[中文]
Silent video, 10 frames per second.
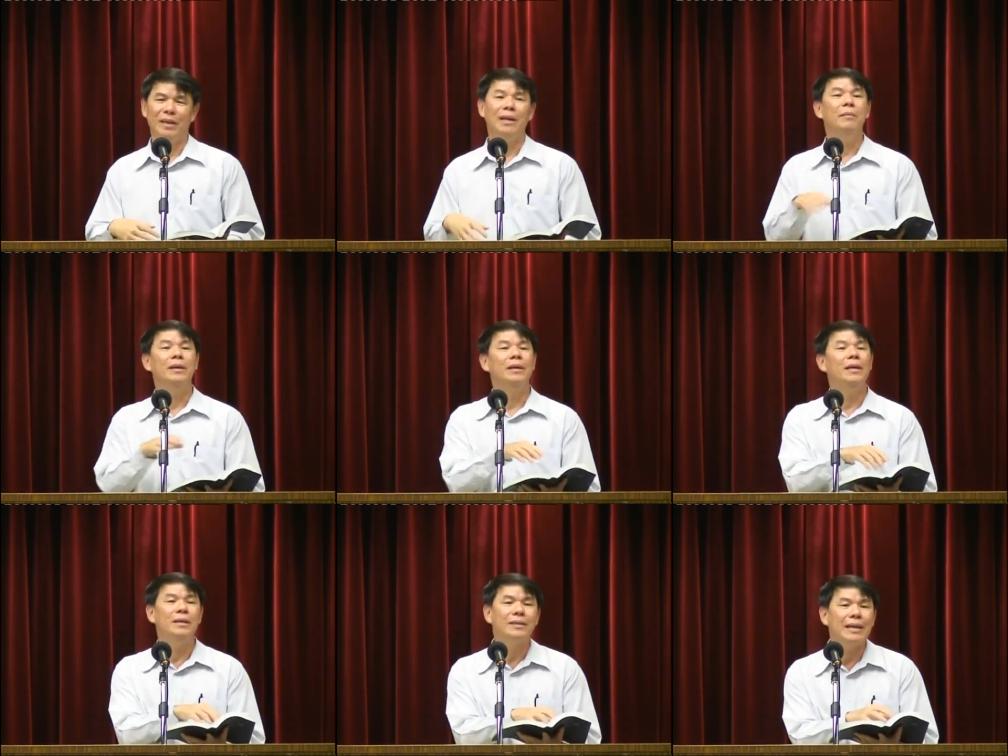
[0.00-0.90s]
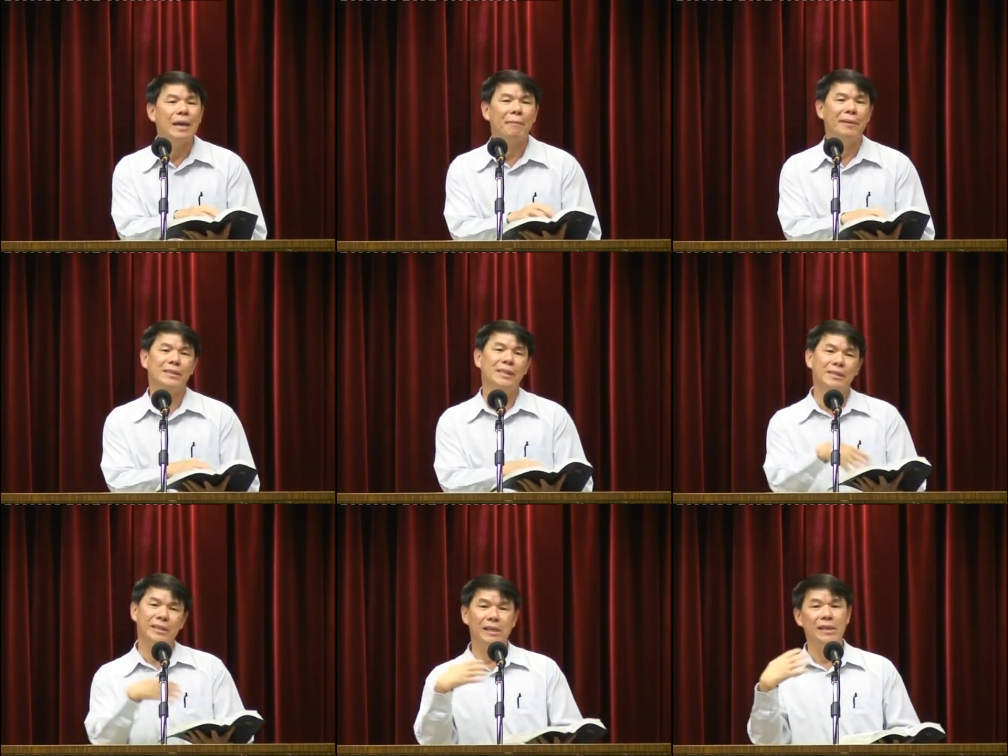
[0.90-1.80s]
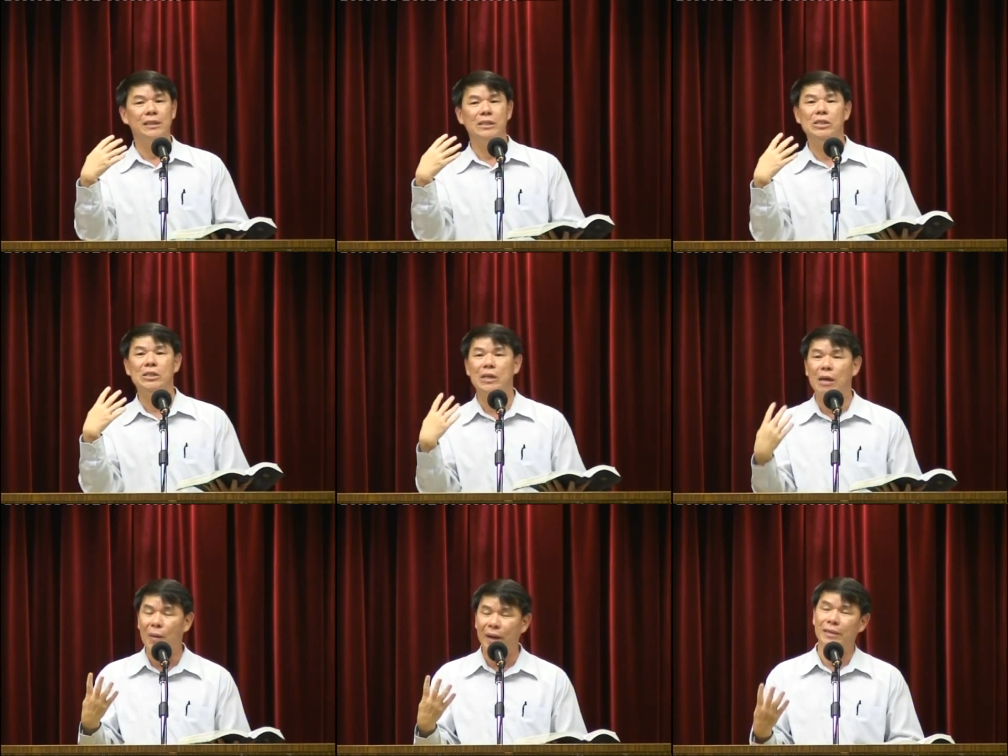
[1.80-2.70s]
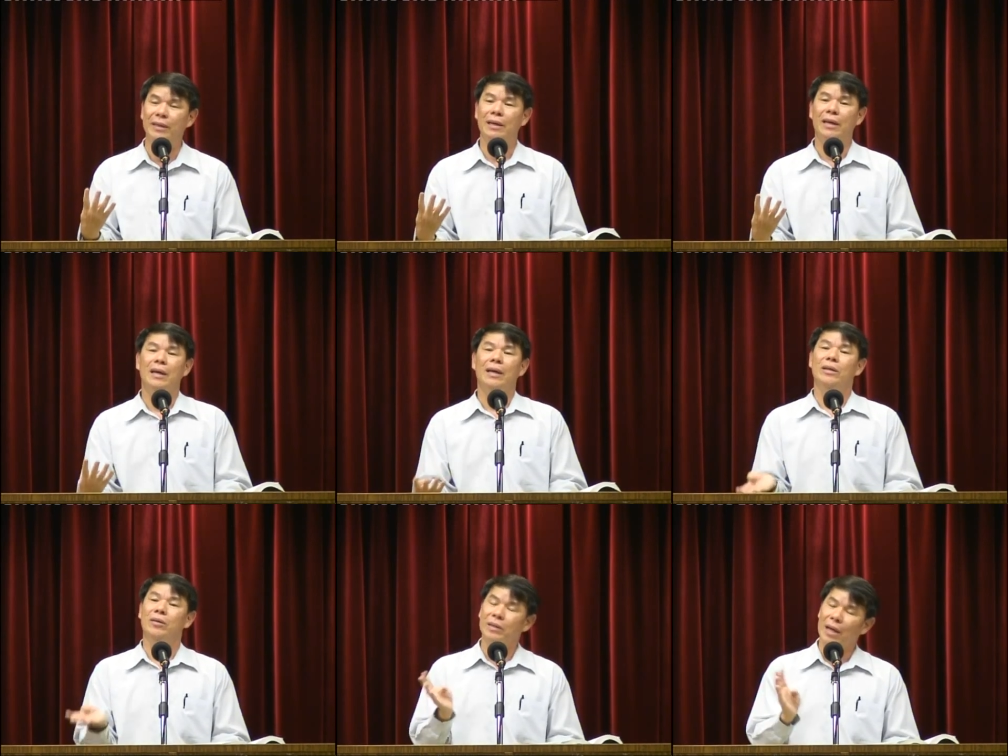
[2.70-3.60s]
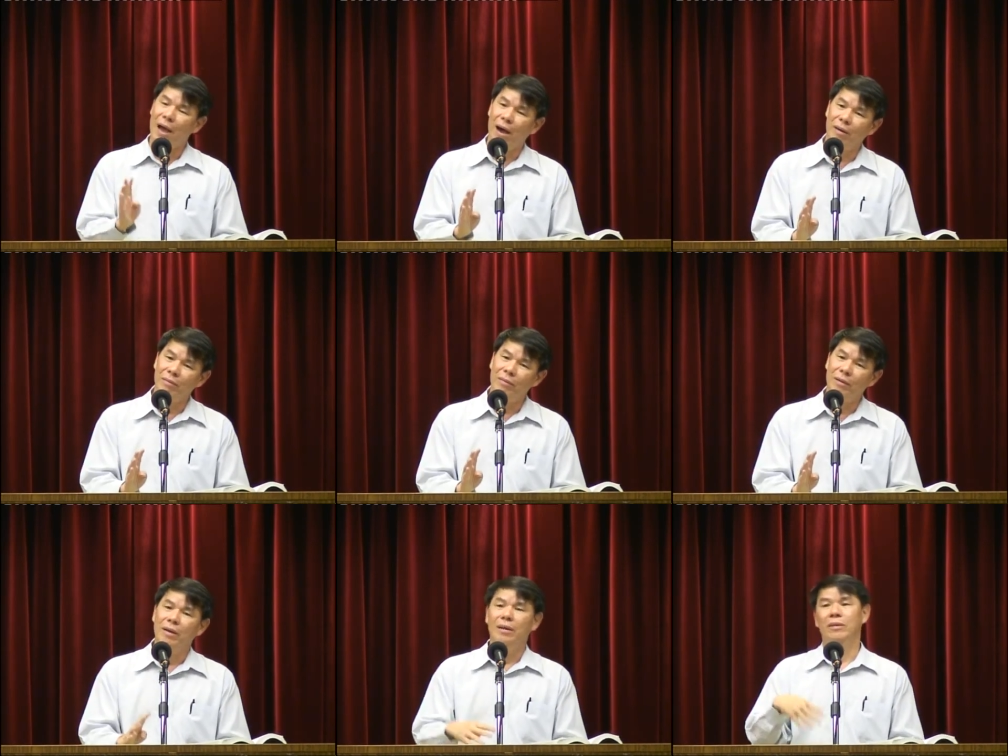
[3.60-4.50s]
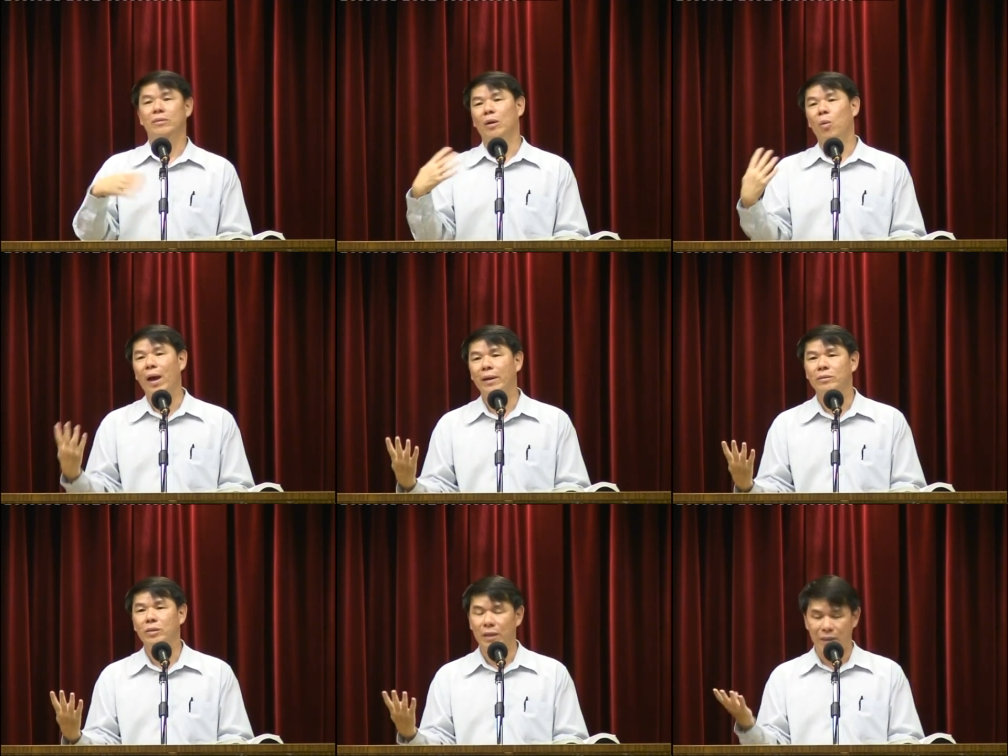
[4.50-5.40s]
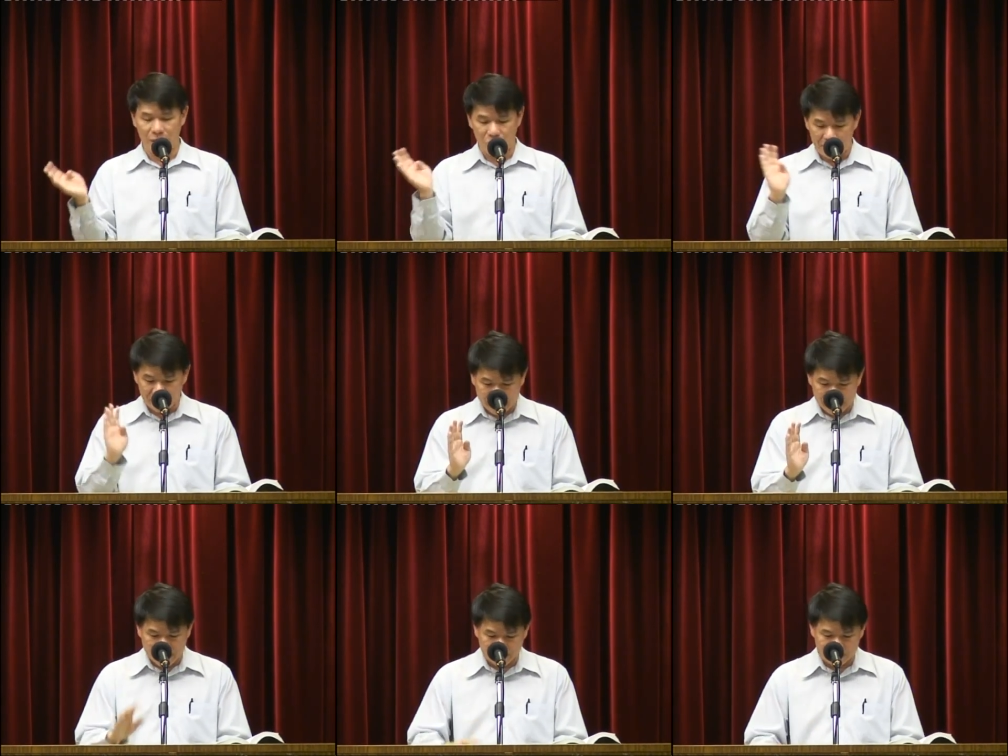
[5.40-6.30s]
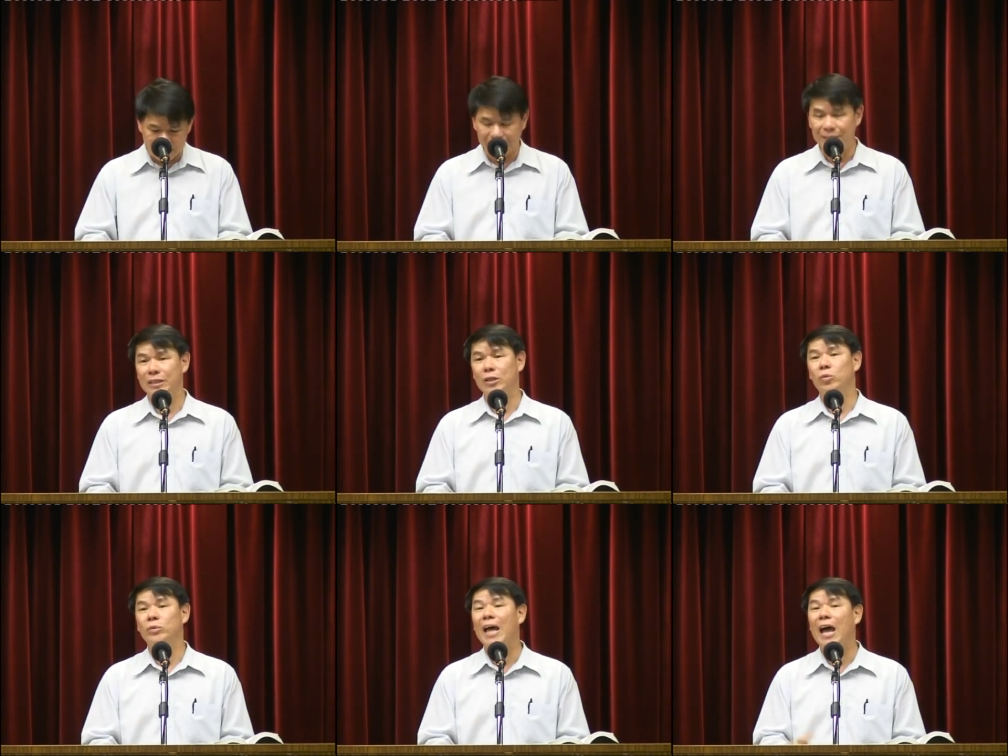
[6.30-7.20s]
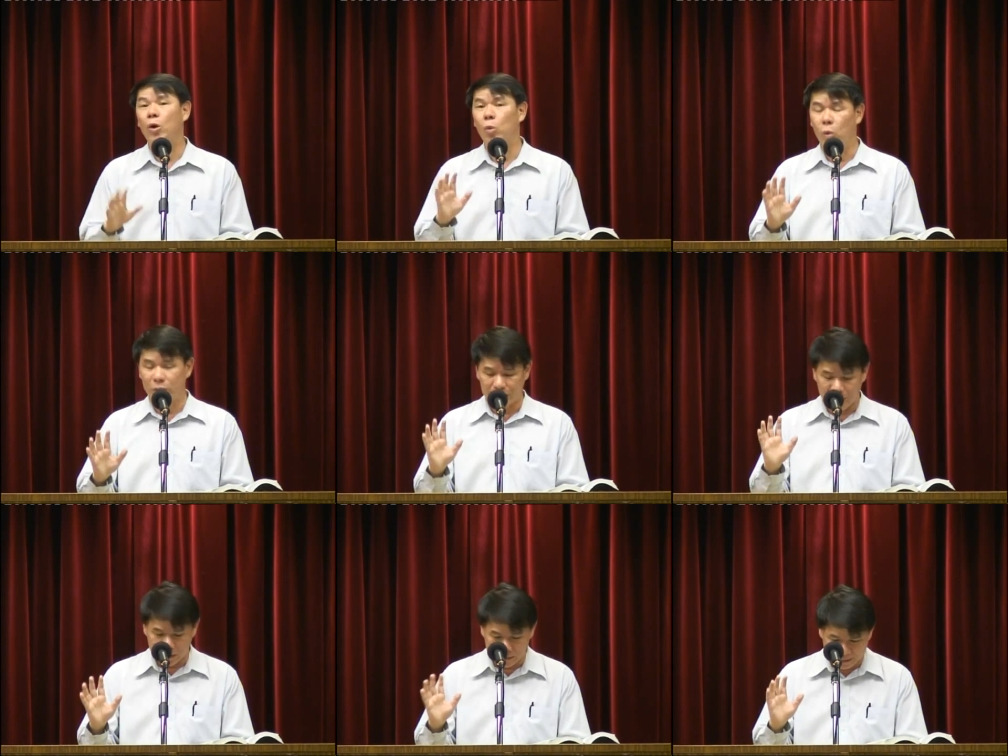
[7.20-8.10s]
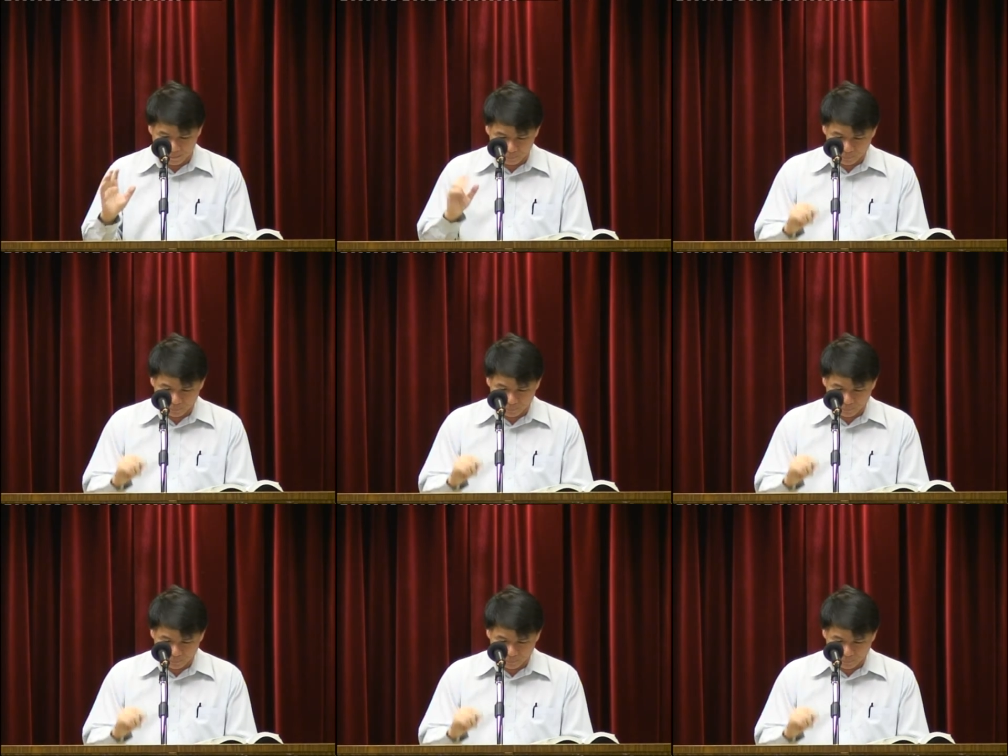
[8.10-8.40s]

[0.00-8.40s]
那么以赛亚本身经历这四个王呢，有的好，有的坏。所以我们可以看见，这是犹大国的特色。